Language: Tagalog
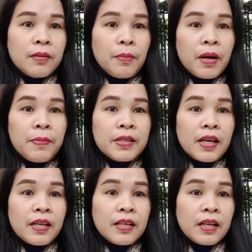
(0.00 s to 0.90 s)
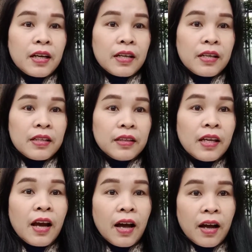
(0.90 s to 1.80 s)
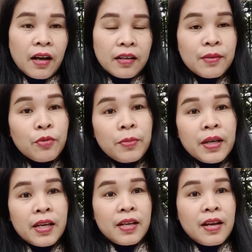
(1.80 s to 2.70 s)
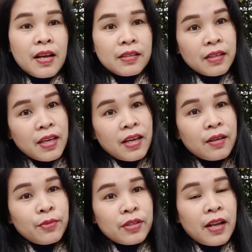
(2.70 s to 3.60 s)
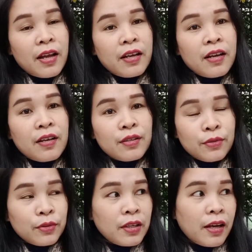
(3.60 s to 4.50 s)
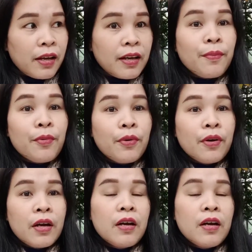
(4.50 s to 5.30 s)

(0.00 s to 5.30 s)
mga Bisaya na karelate diha, di mo maghinilas nagikan mo sa laing nasod kay kamo